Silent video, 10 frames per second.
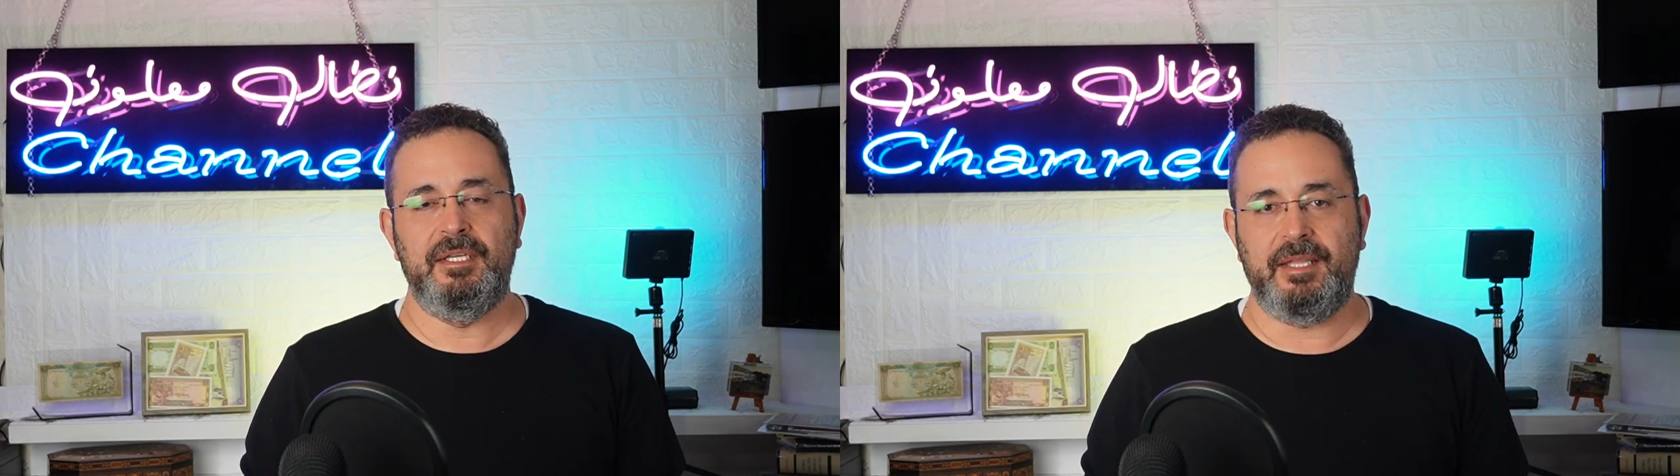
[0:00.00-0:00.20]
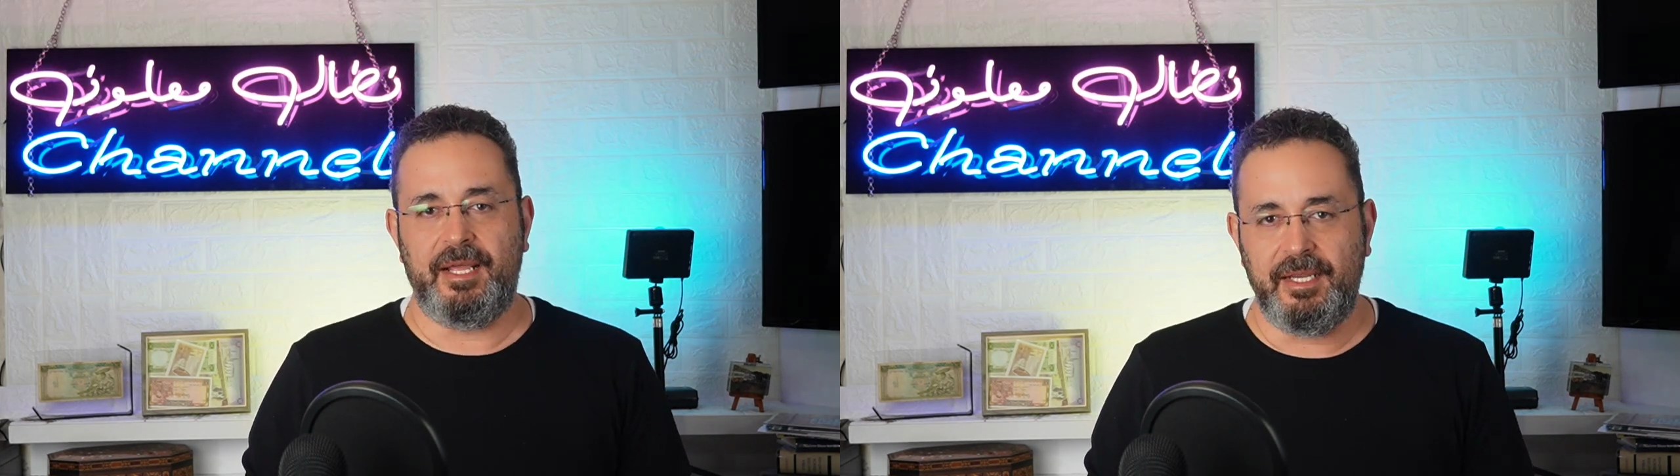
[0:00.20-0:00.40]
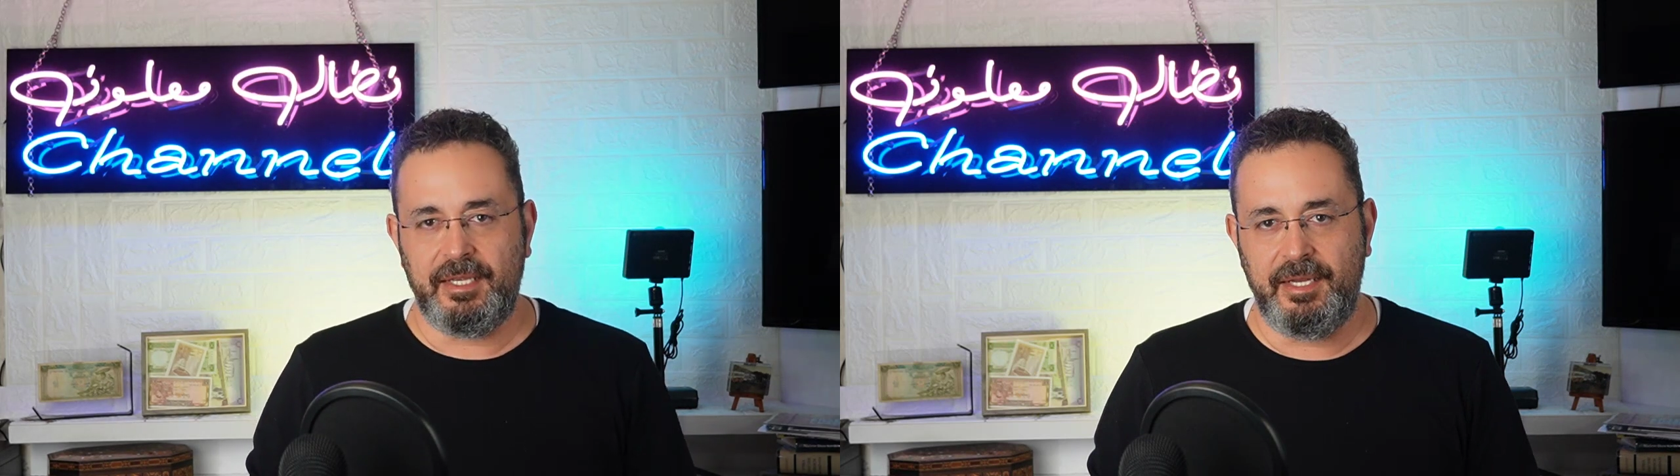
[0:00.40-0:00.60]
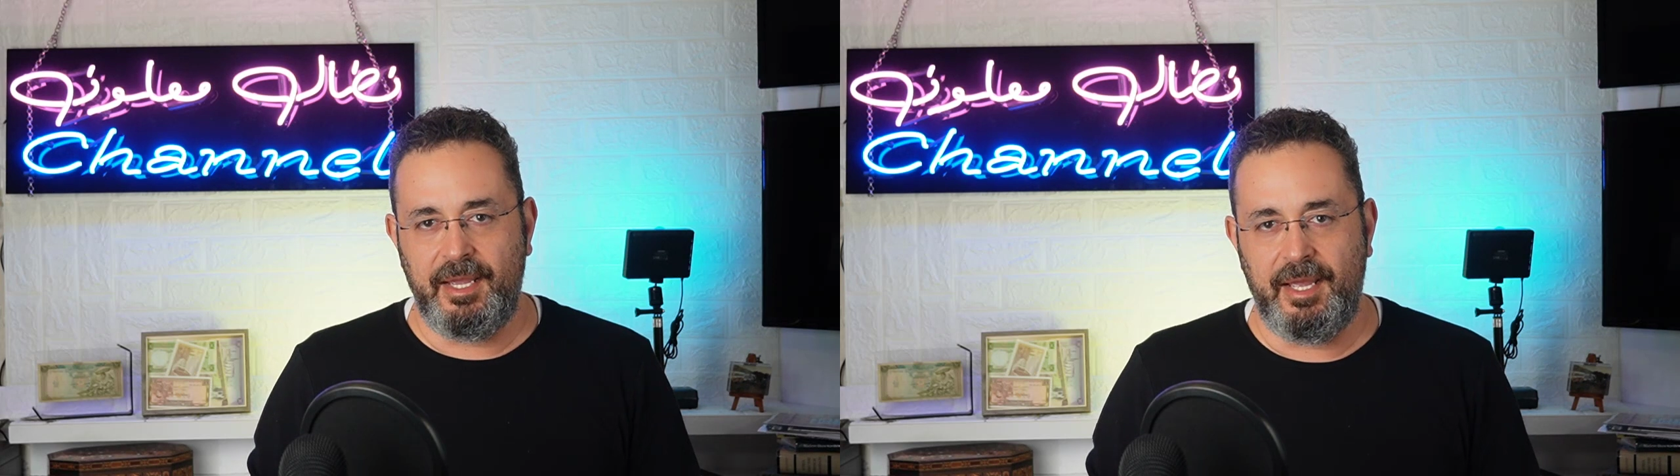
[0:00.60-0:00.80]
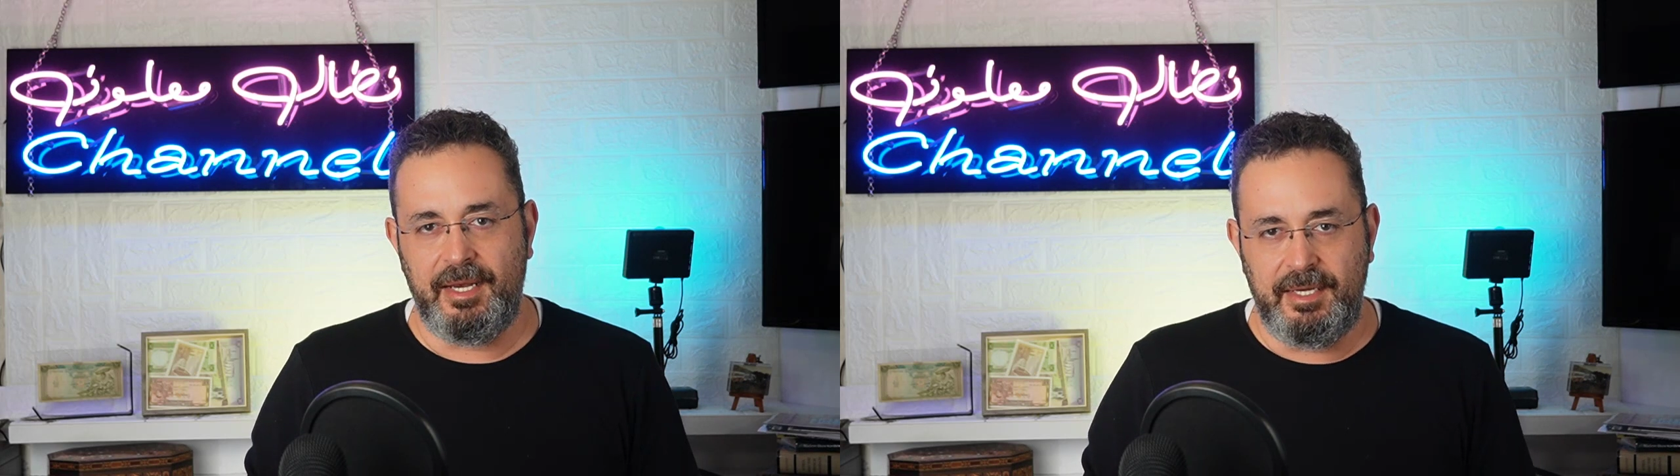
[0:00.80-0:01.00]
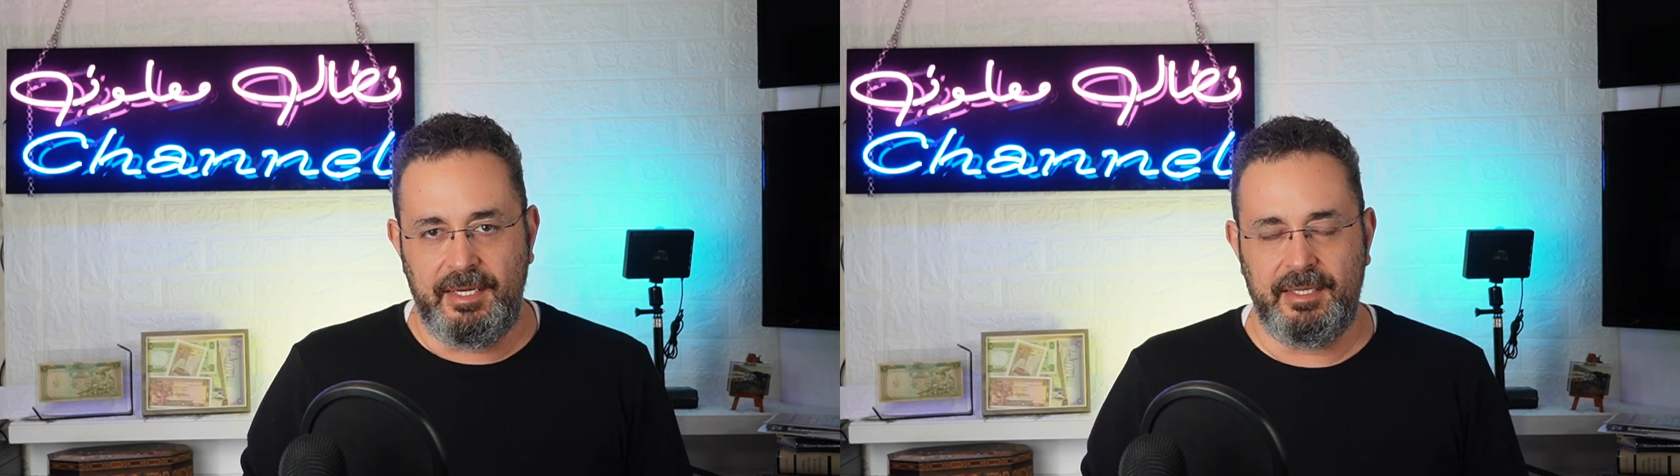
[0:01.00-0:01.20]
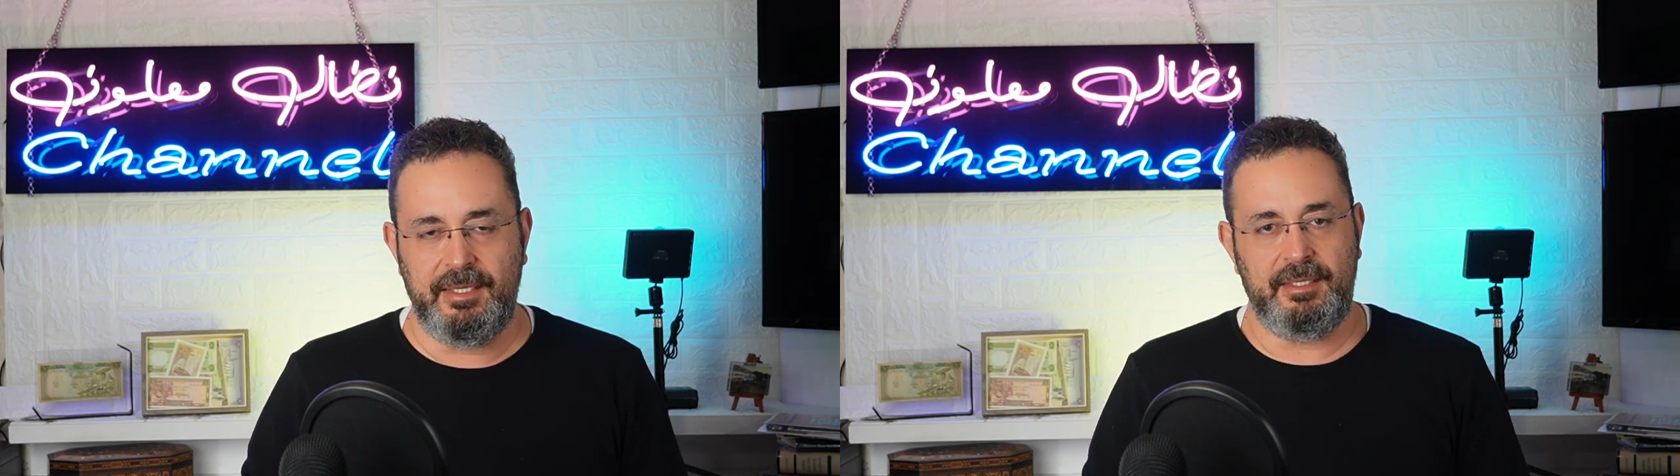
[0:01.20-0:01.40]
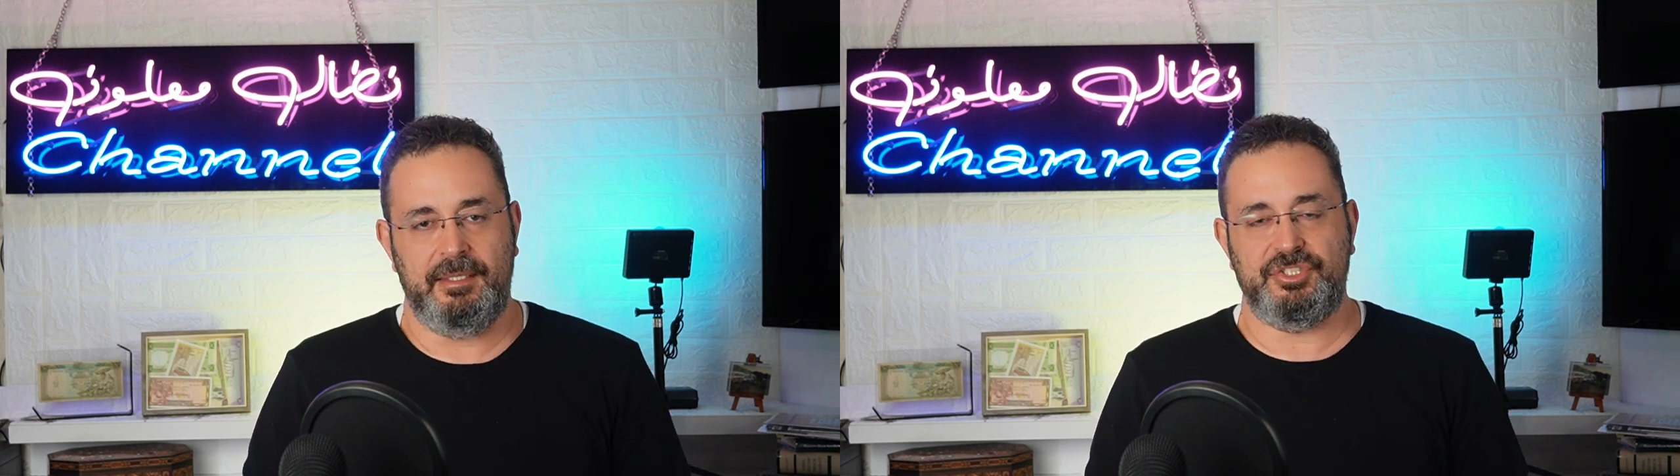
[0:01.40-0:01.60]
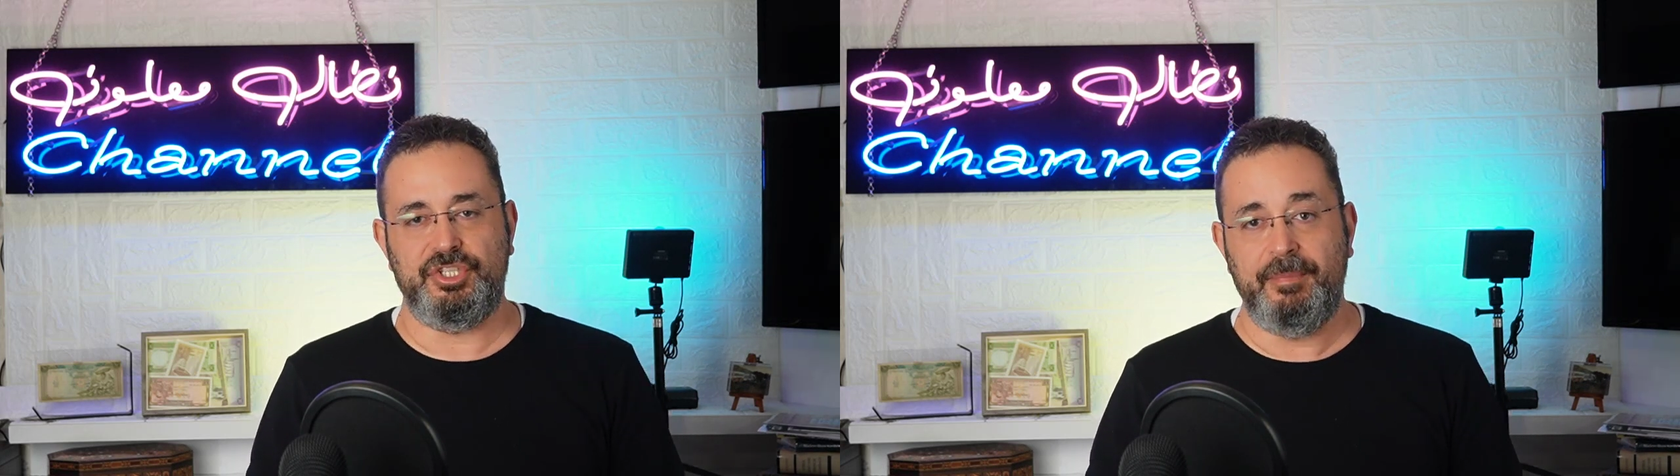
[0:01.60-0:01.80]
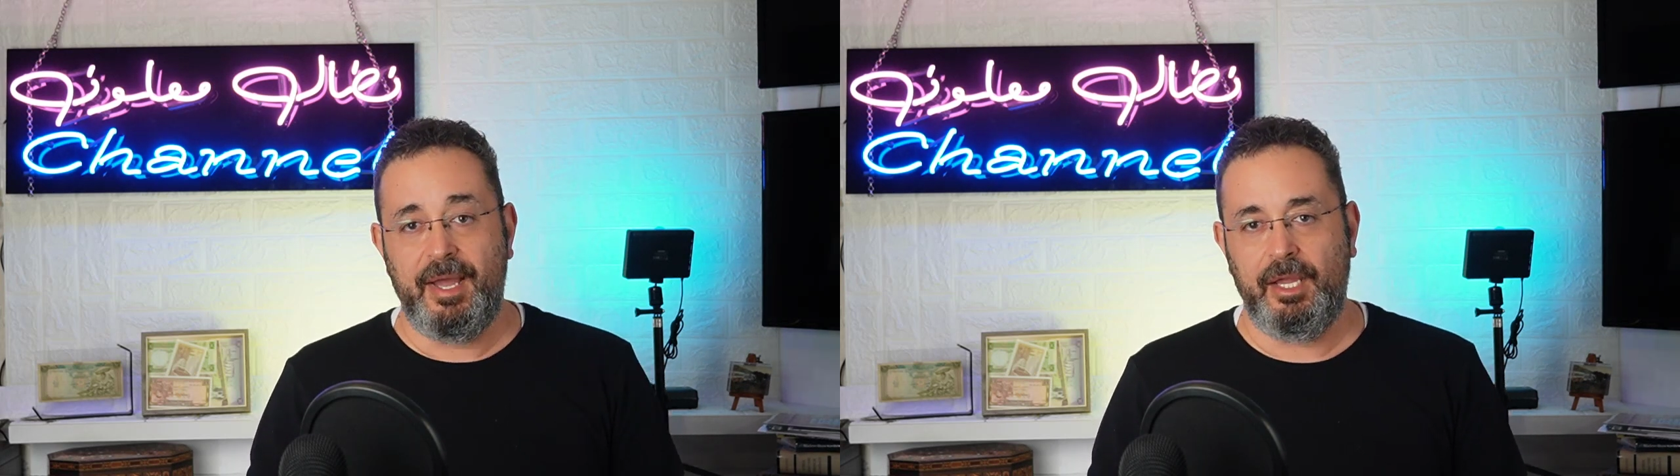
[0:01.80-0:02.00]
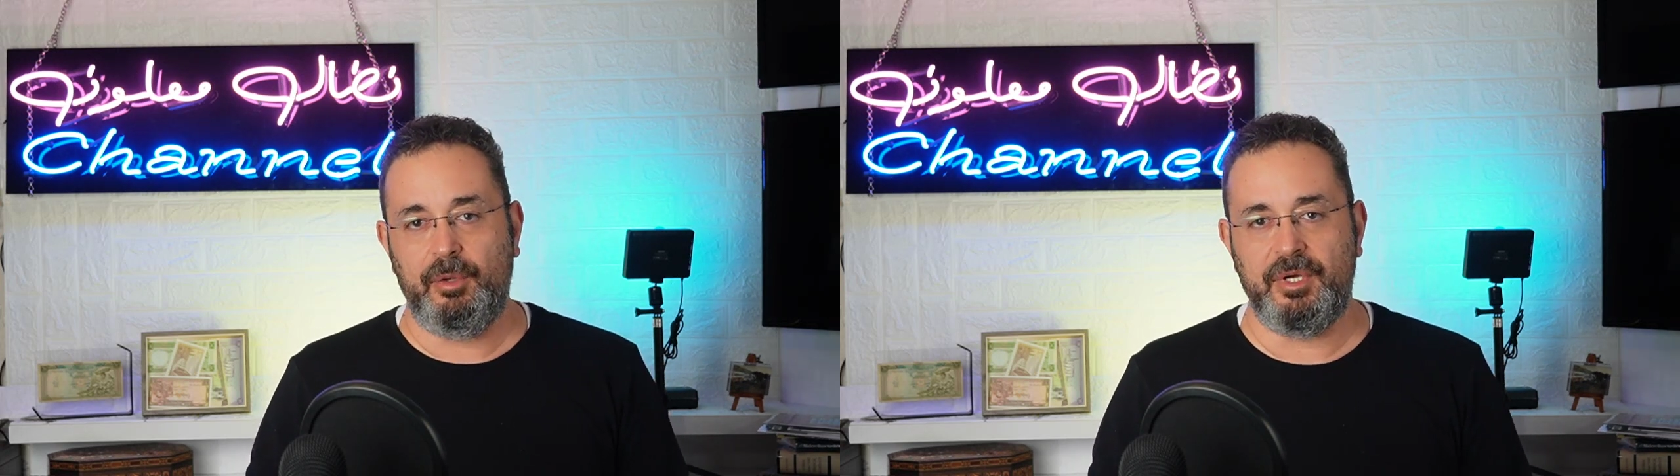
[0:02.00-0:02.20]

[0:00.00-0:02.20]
تاريخنا الاجتماعي